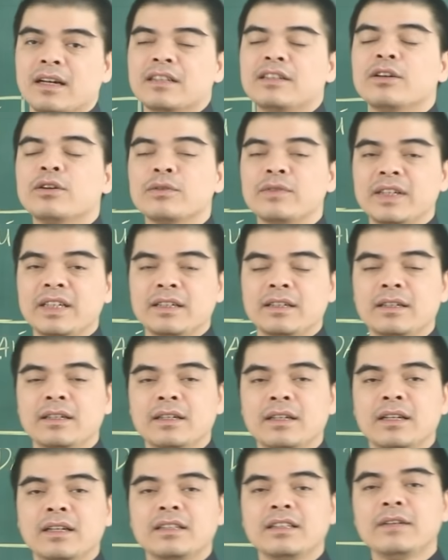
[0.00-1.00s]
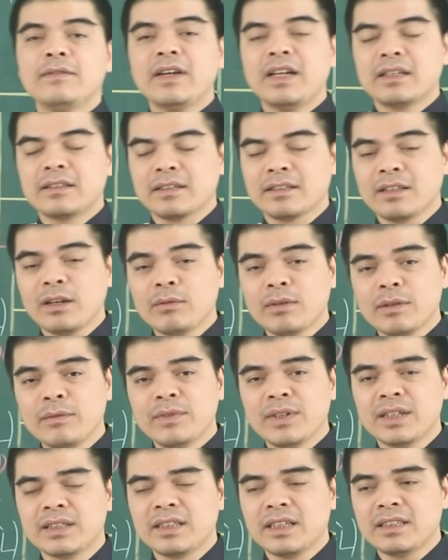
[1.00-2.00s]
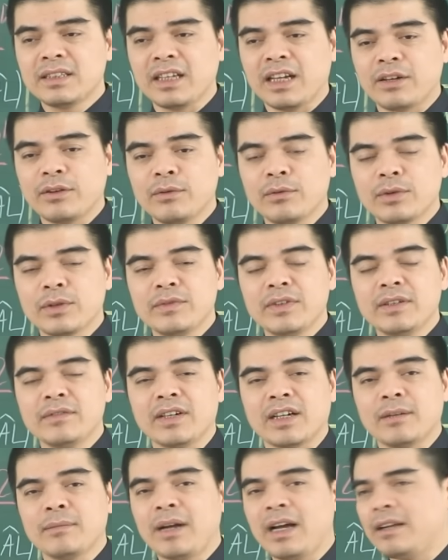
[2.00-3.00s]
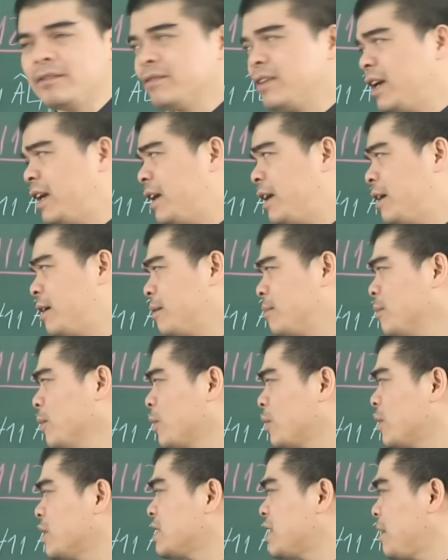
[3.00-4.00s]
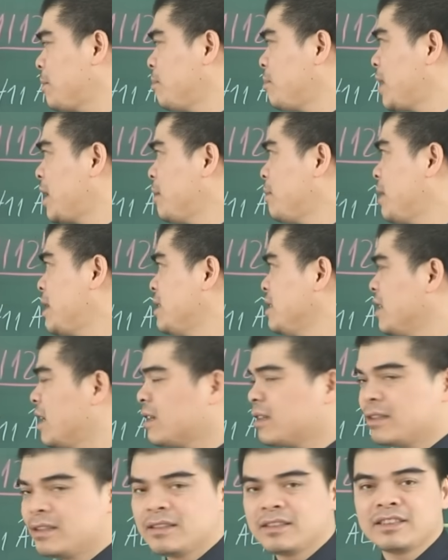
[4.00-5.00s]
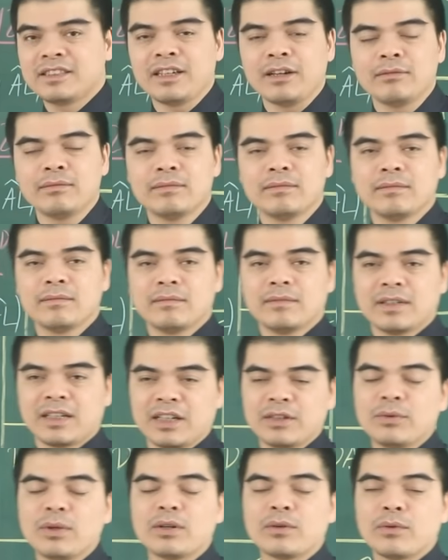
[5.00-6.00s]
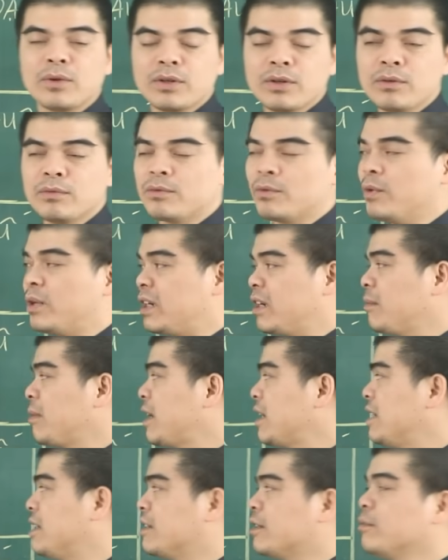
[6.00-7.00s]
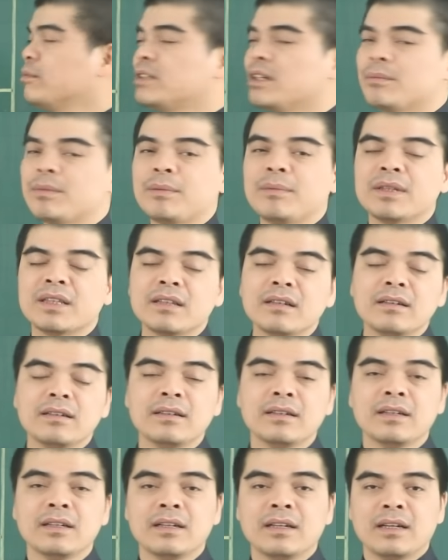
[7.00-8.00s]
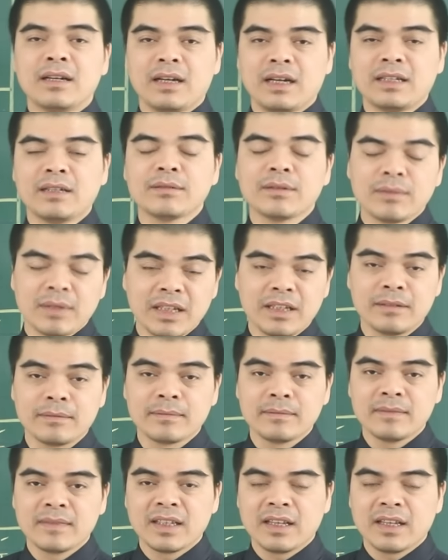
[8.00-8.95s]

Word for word: Thưa quý vị, như vậy là Tử Thông đã vừa chia sẻ cùng quý vị và các bạn về 4 con giáp may mắn nhất trong cái tuần cuối cùng của năm 2024 năm Giáp Thìn.